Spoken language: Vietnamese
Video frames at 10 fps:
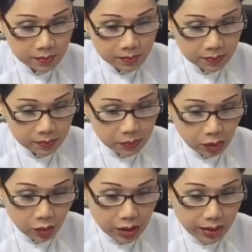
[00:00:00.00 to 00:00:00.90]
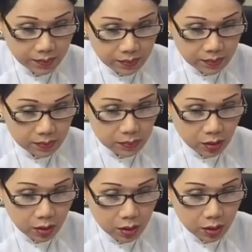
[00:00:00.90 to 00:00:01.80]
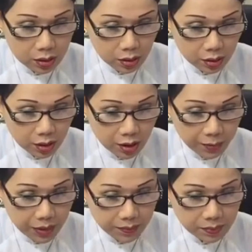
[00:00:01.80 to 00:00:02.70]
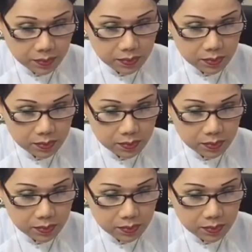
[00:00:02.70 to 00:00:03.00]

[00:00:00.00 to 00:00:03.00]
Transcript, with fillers: Ừ. Tội lắm. Trời ơi, tội nghiệp lắm